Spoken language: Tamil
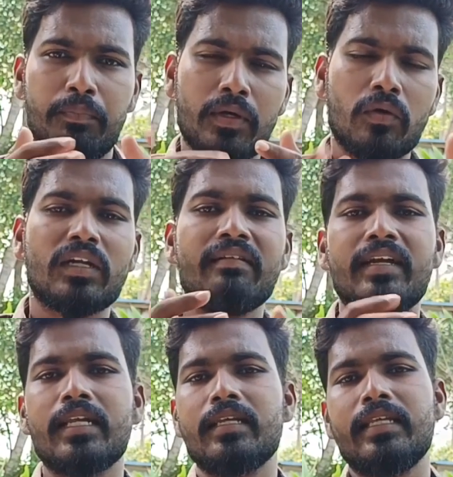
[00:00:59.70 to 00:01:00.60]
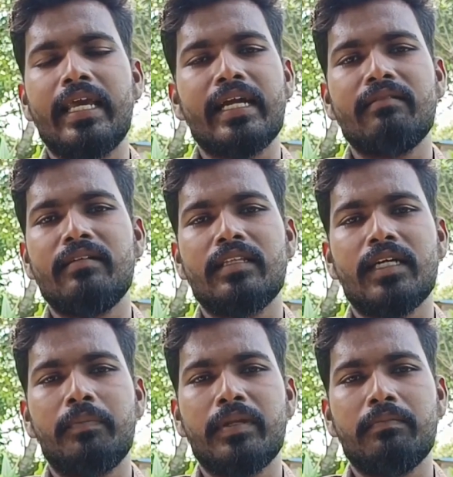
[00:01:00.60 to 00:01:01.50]
இப்போ ரொட்டவேட்டர் இதில் எங்கே
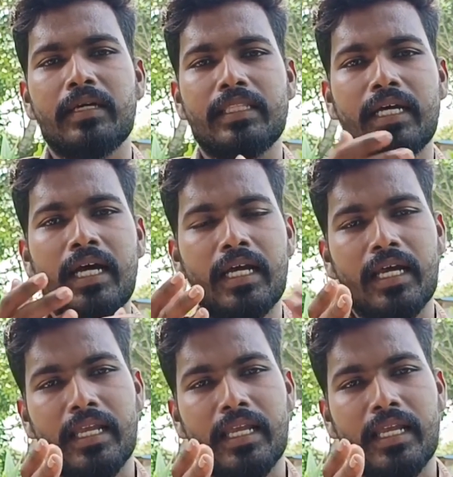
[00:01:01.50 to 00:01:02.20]
வருது அப்படின்னு பார்த்தா